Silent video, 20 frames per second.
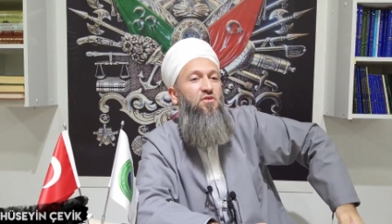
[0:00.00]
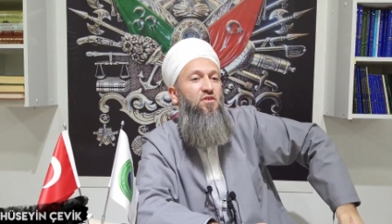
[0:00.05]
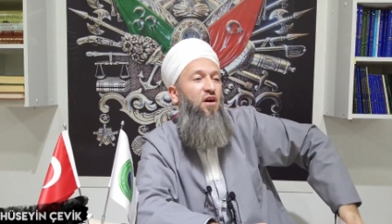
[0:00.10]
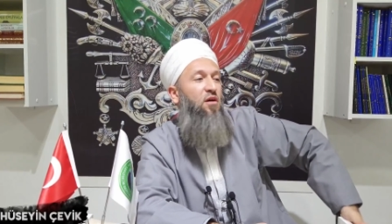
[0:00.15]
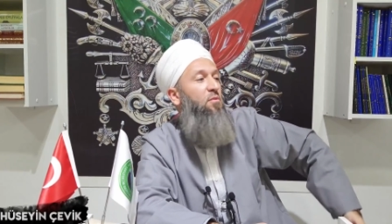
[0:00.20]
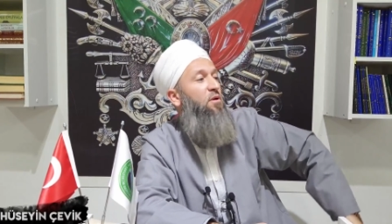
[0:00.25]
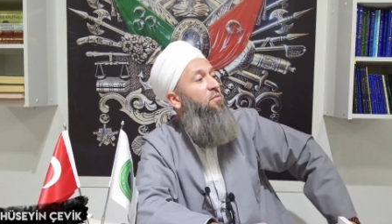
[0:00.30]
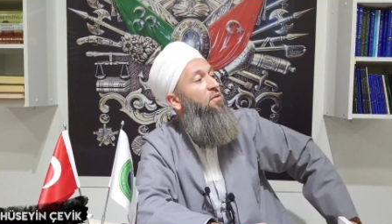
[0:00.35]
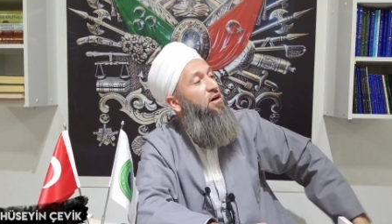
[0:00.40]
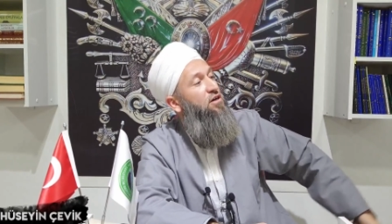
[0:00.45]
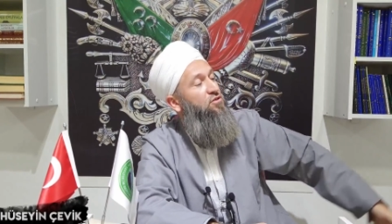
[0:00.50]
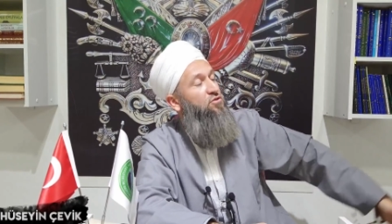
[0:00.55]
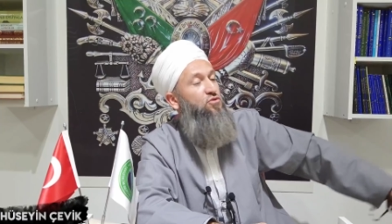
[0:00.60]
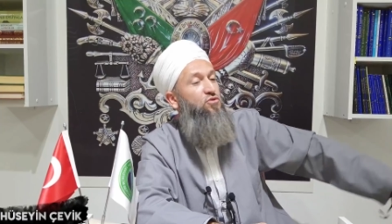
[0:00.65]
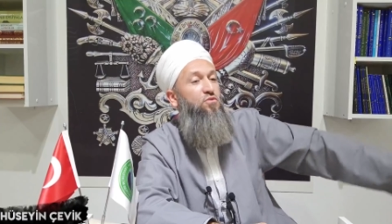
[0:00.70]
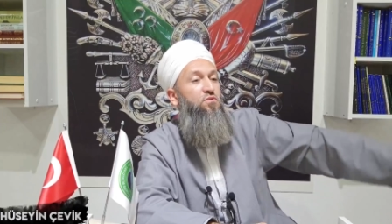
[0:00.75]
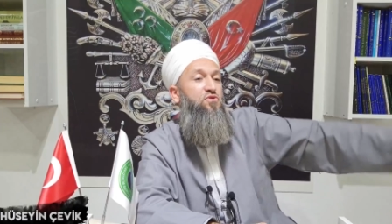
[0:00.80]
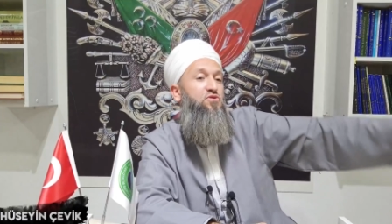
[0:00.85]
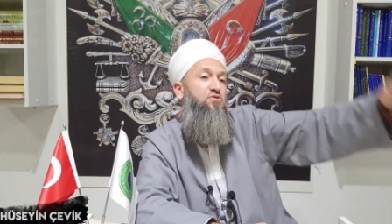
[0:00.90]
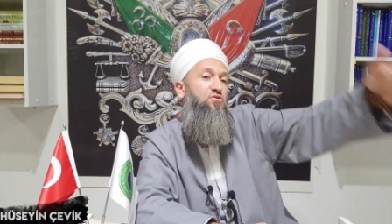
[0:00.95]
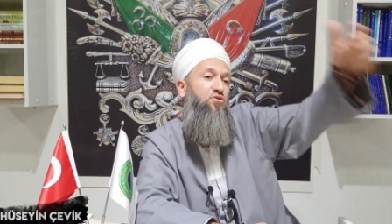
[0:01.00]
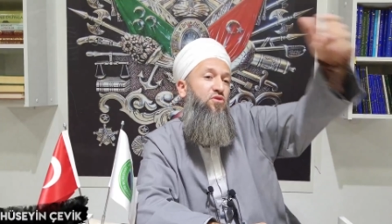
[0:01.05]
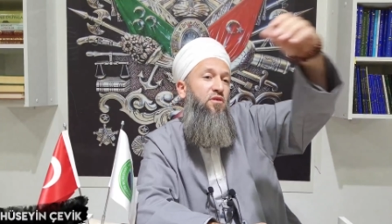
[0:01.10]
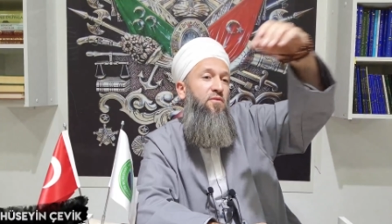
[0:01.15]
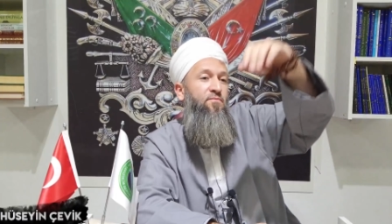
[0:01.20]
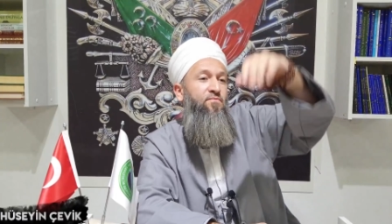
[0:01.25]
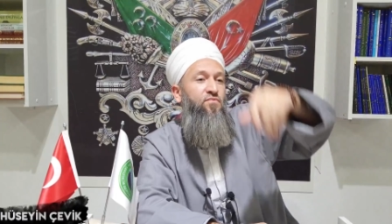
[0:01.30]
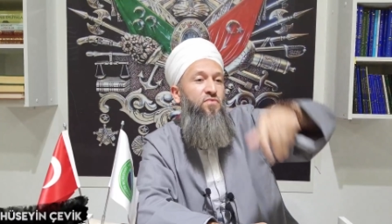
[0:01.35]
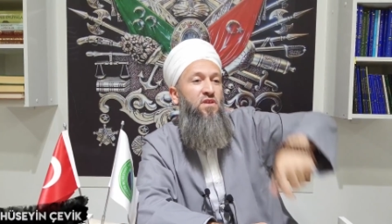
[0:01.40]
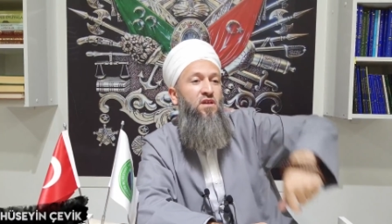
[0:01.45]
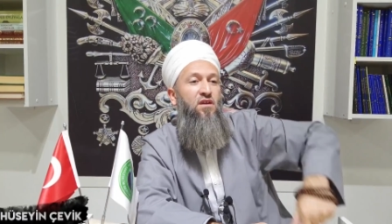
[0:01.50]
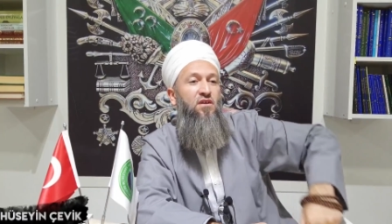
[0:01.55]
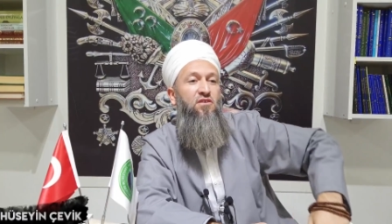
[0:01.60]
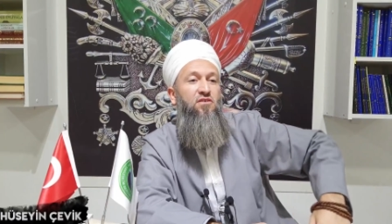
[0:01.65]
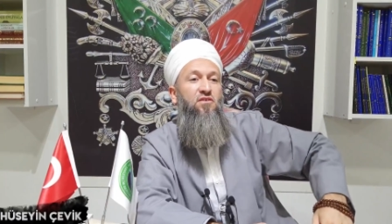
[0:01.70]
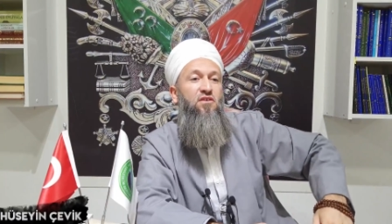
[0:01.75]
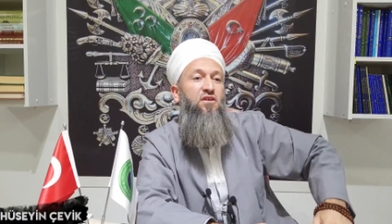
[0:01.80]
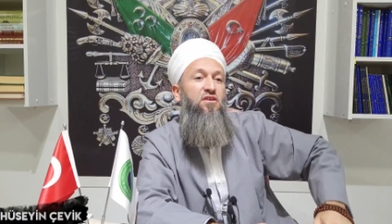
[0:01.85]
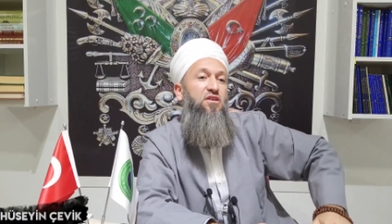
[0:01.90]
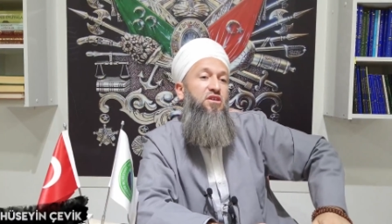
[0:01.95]
Ama bak diyor biz diyor
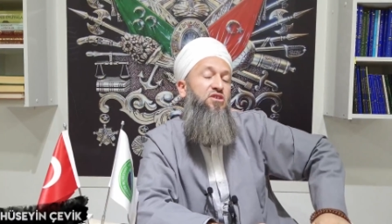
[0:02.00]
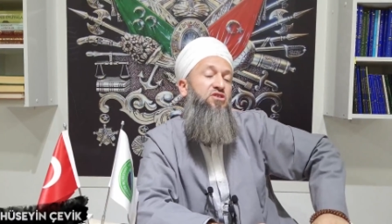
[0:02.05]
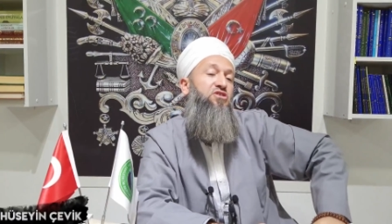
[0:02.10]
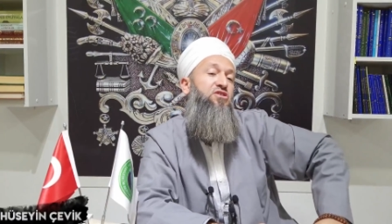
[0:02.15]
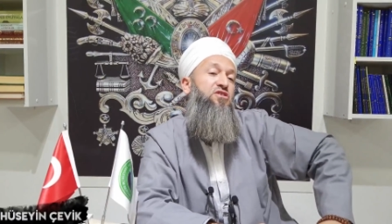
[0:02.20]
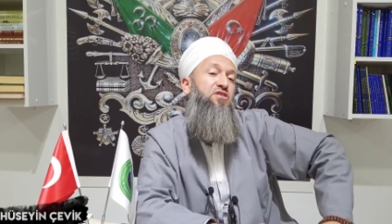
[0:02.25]
içki